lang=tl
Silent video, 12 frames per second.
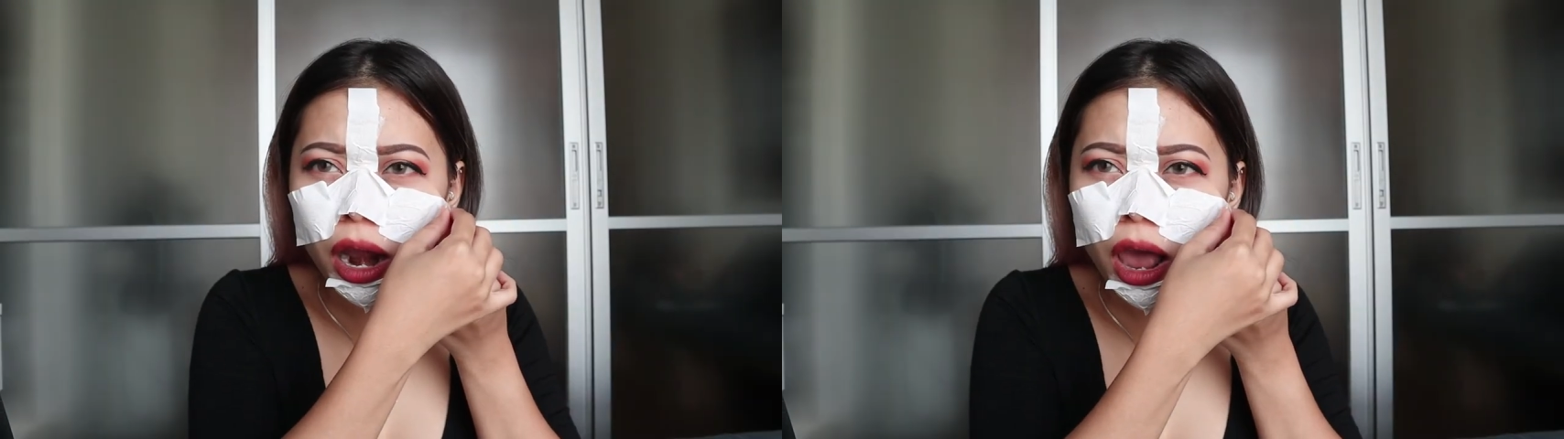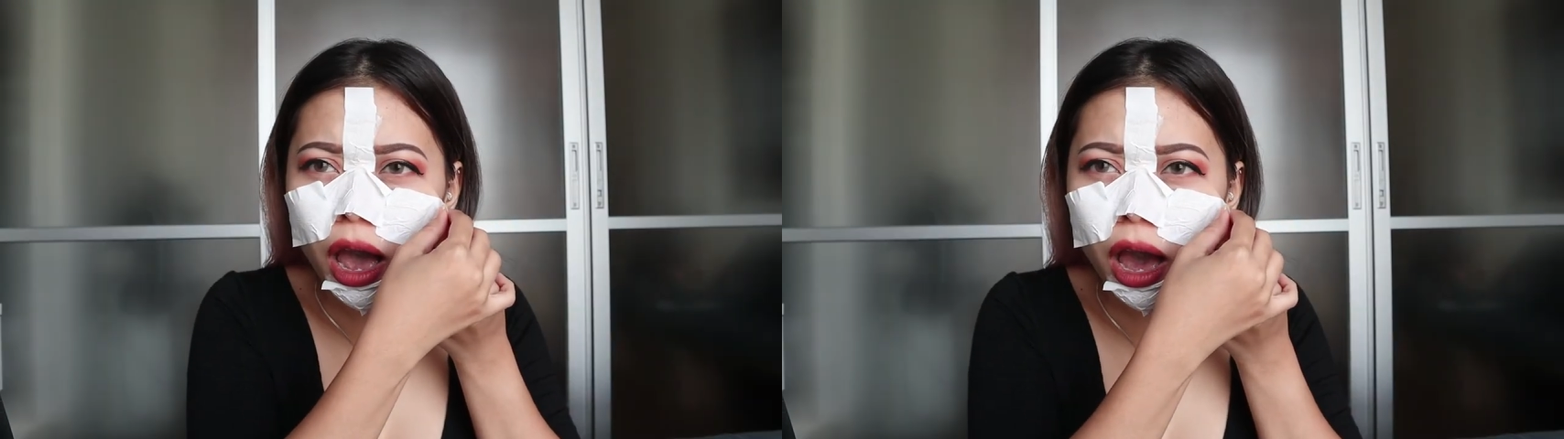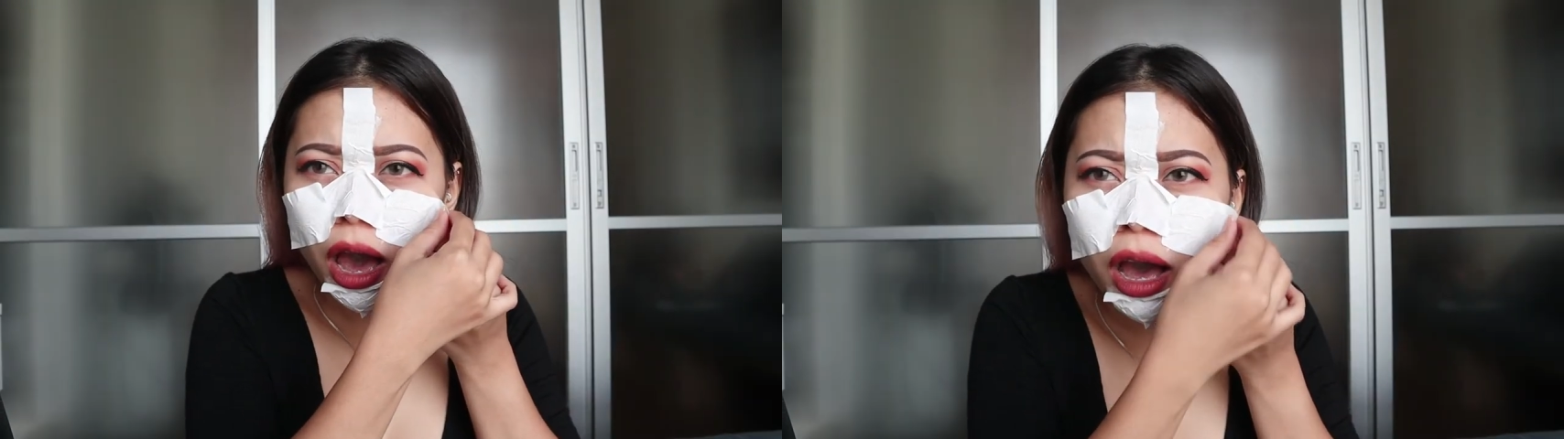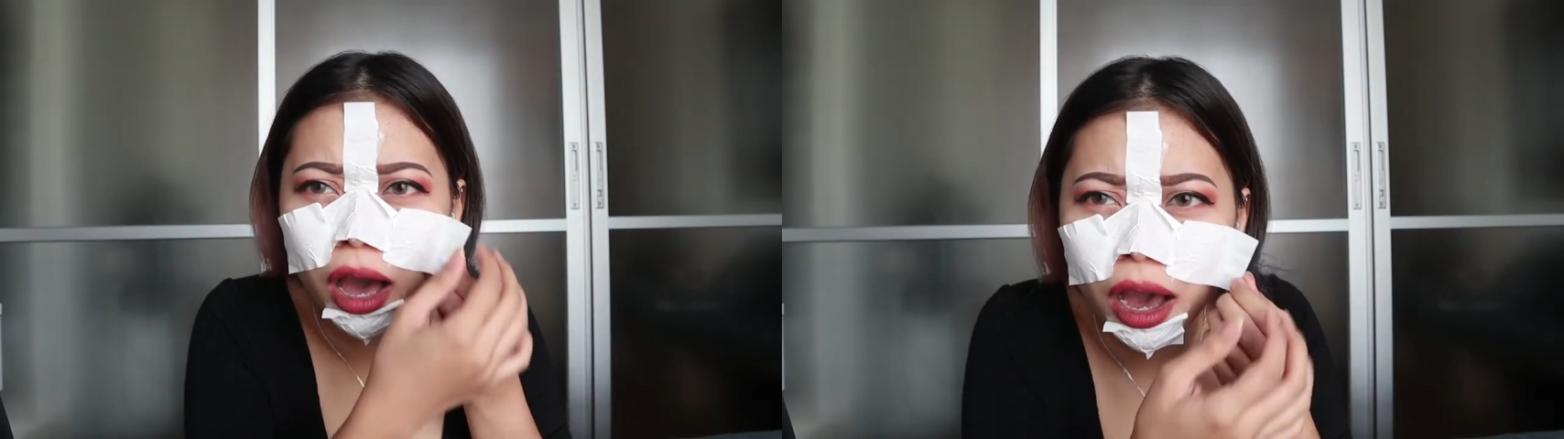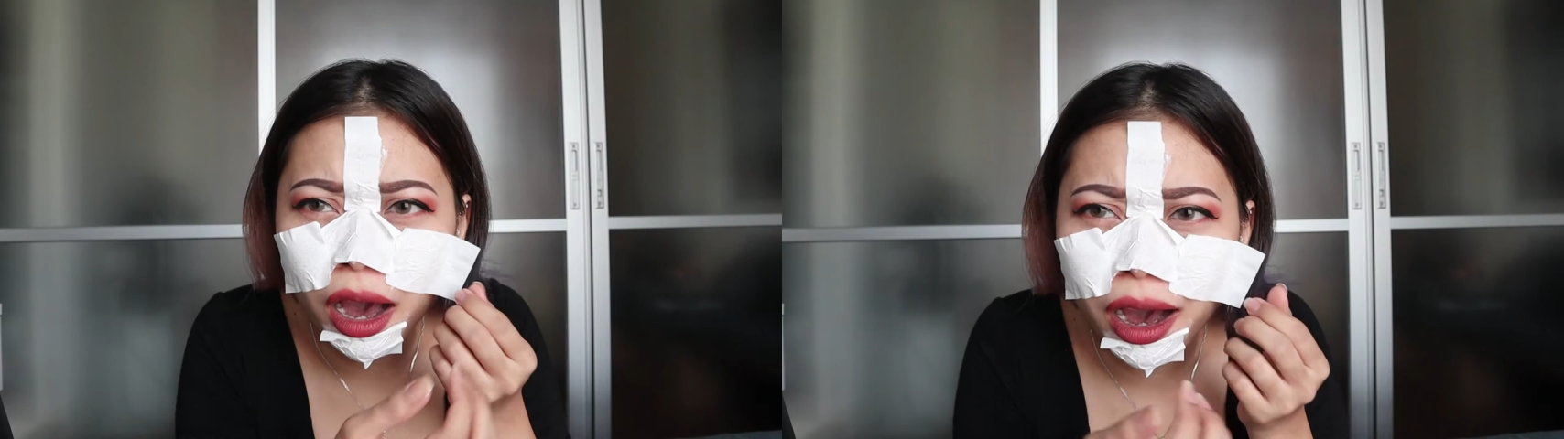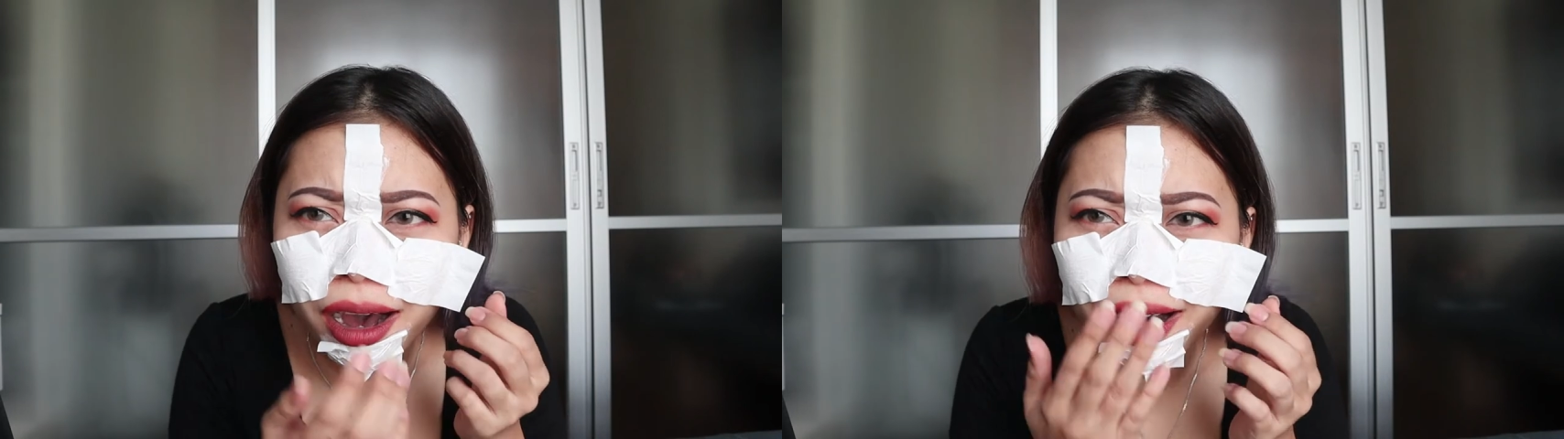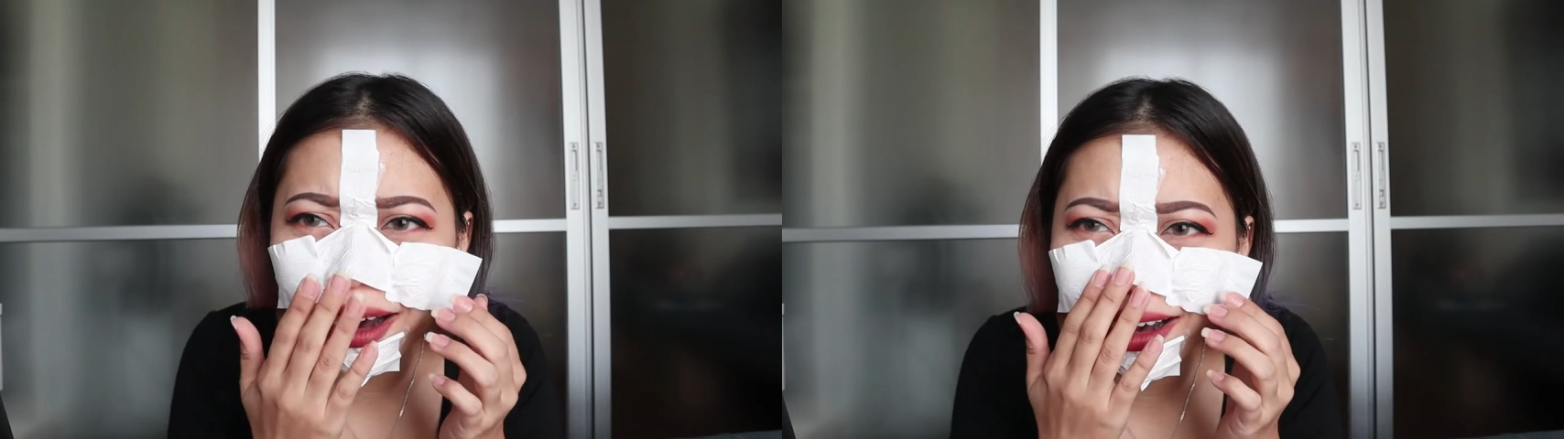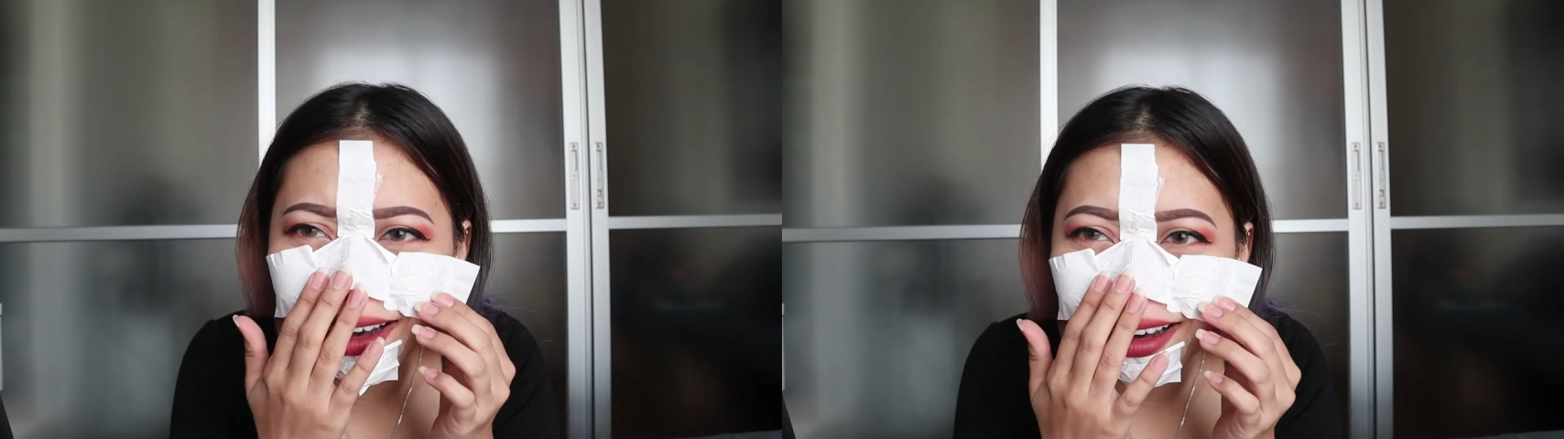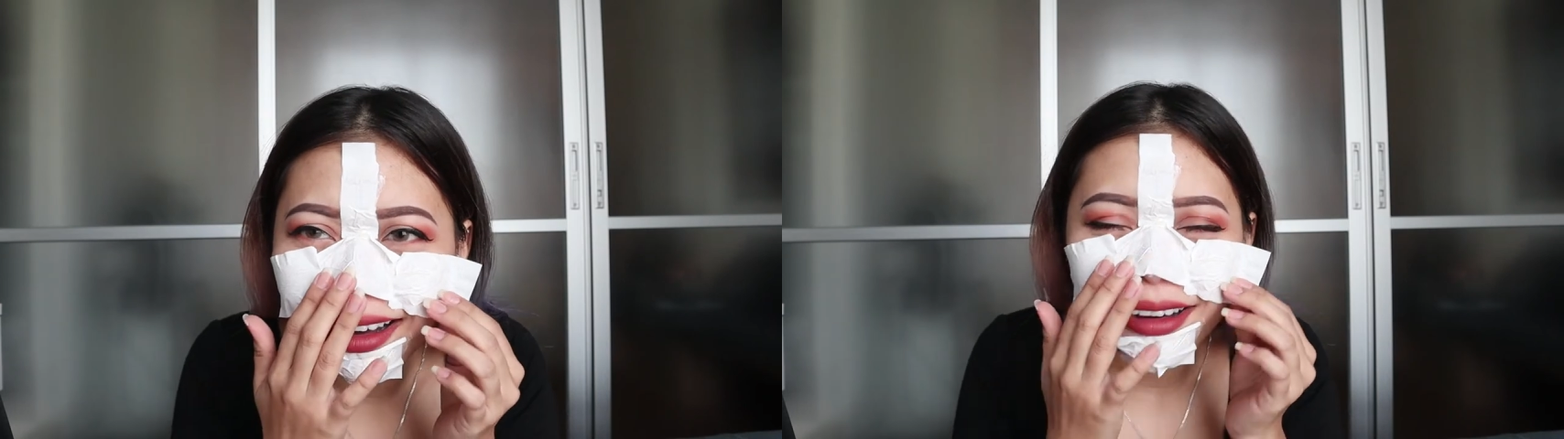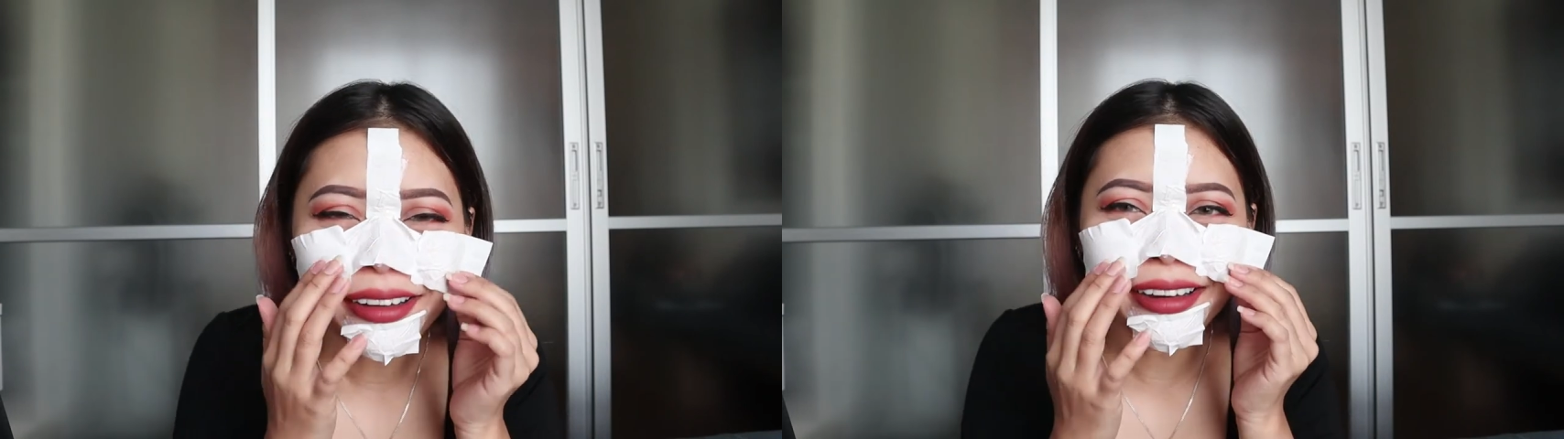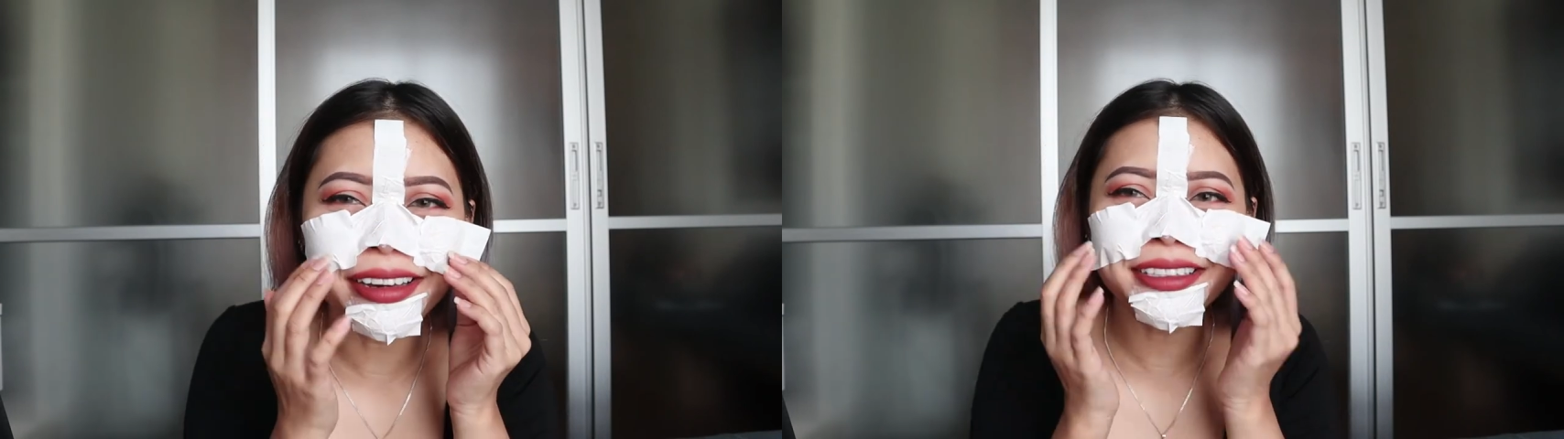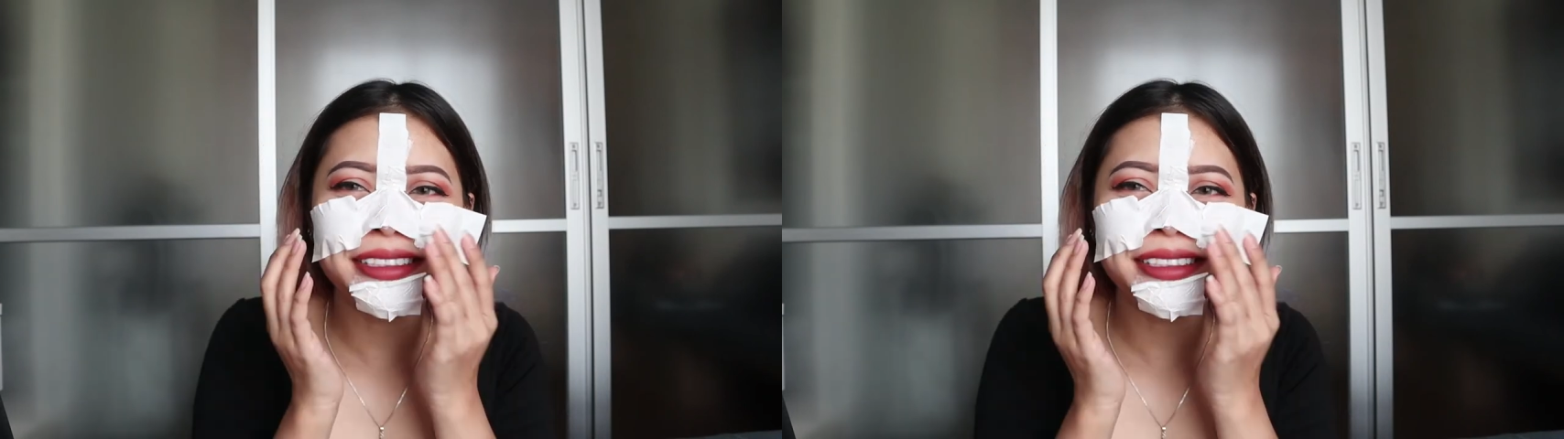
Ala! Okay,